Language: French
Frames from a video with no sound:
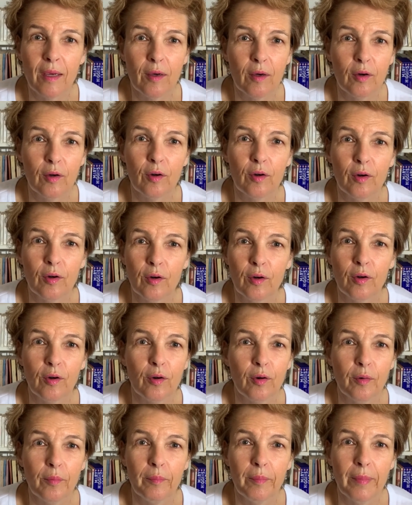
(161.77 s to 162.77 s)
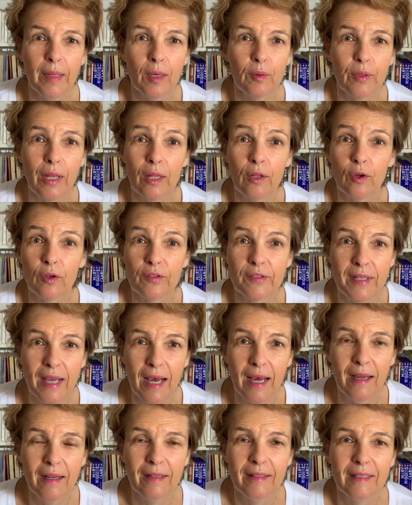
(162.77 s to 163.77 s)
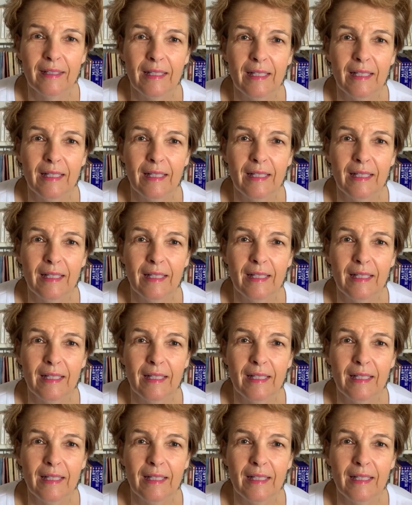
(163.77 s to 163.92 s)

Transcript: euh, mais on adore ça.